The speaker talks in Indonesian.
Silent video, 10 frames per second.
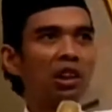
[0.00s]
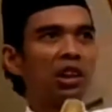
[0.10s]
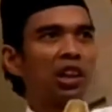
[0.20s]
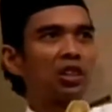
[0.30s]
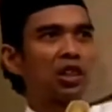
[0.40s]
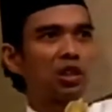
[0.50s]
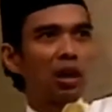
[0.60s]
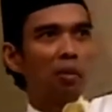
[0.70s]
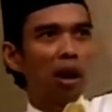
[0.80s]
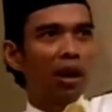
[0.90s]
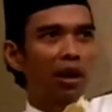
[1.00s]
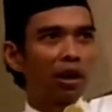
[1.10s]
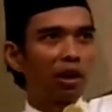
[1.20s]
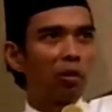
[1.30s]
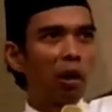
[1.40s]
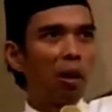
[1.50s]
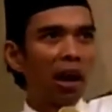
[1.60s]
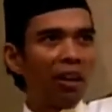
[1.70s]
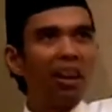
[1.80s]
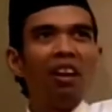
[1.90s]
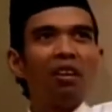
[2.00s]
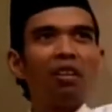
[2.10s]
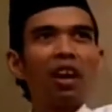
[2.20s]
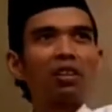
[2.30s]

Ketika saya sedang makan di rumah makan,